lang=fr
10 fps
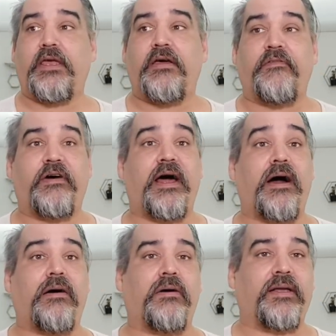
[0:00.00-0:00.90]

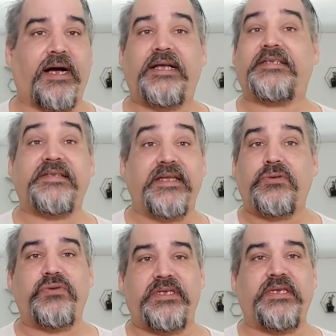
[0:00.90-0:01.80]
voilà, grâce à cet
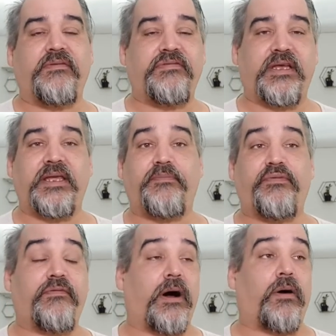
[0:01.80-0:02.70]
outil, vous allez
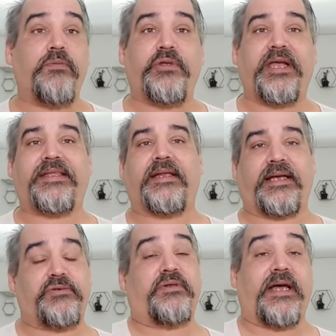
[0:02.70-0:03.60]
pouvoir obtenir tel
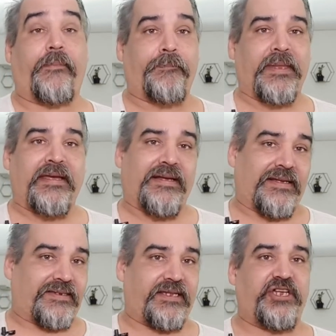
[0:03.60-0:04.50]
résultat,
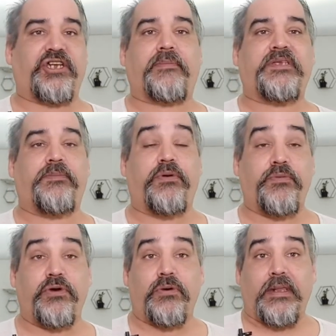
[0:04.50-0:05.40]
c'est déjà un petit peu
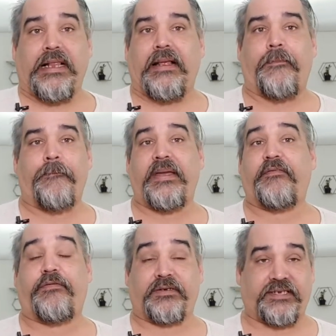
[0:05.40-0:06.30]
mieux, mais
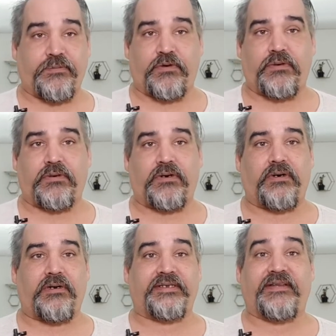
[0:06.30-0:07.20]
forcément,
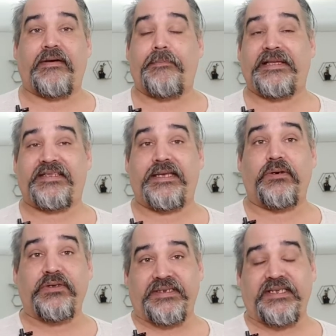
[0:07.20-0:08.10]
euh, ça va passer
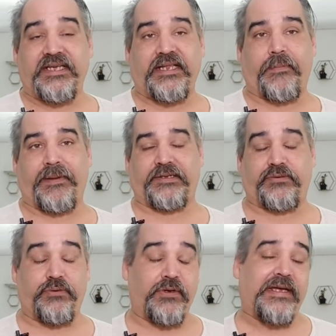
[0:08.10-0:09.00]
aussi
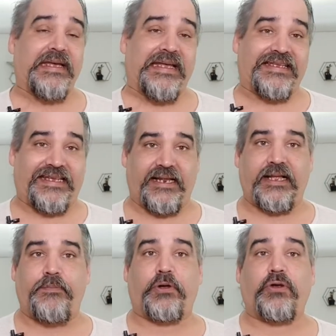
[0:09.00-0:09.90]
inaperçu. Ce qu'il est
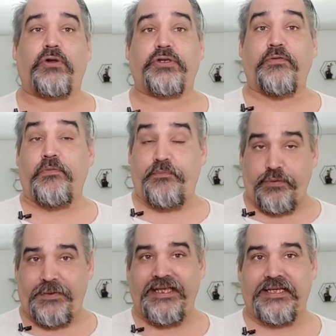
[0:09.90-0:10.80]
important lorsque vous
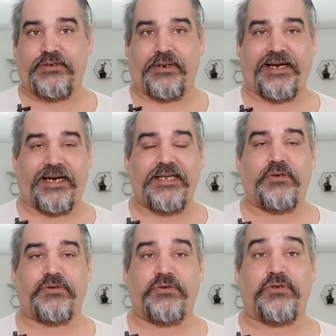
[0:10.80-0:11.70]
publiez sur les
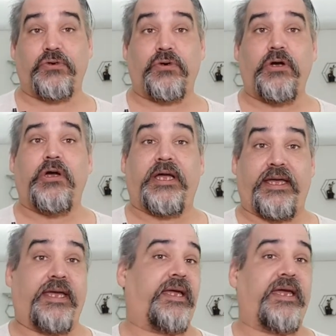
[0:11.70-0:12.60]
réseaux sociaux
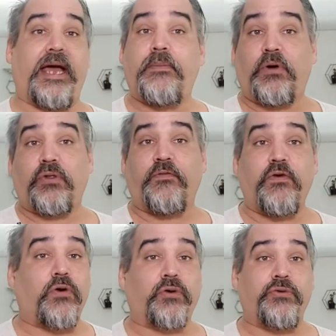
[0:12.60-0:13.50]
et également dans vos
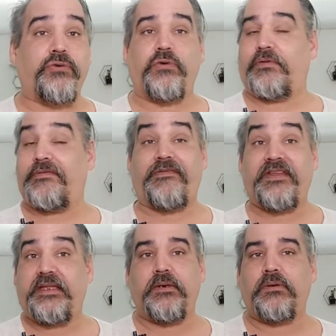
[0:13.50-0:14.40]
contenus
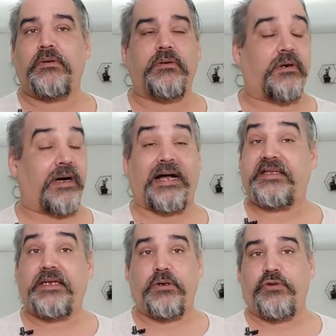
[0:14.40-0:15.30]
vidéo, euh,
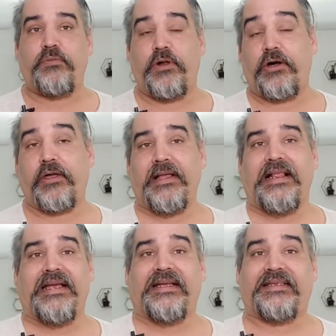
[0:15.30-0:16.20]
articles de blog,
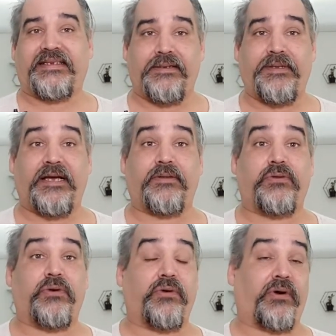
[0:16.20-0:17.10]
c'est bien
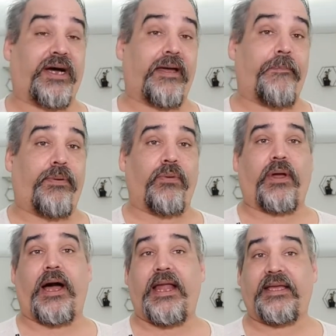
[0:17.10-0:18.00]
de
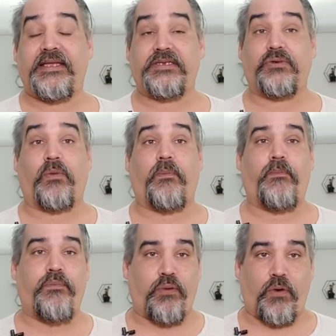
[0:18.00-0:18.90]
répondre à la question
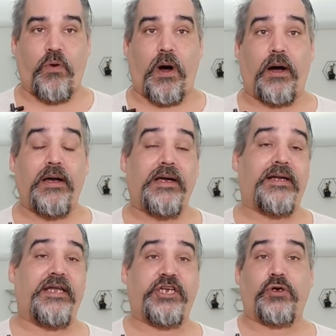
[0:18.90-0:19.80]
pourquoi
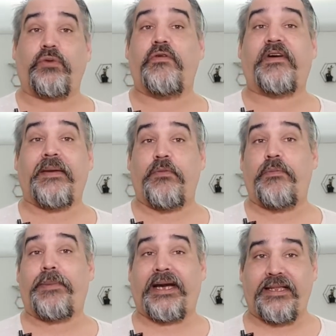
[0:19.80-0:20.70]
les gens devraient me
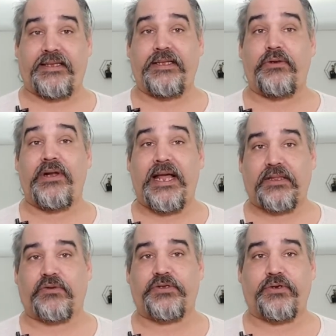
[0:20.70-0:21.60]
prêter de
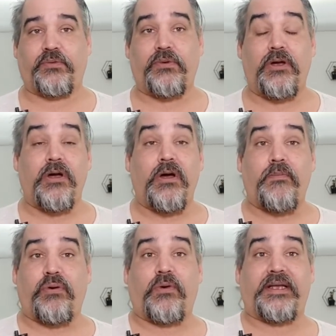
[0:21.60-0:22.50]
l'attention.
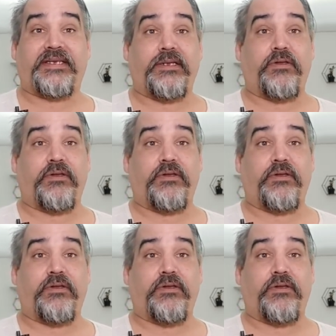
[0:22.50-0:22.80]
Pourquoi est-ce qu'ils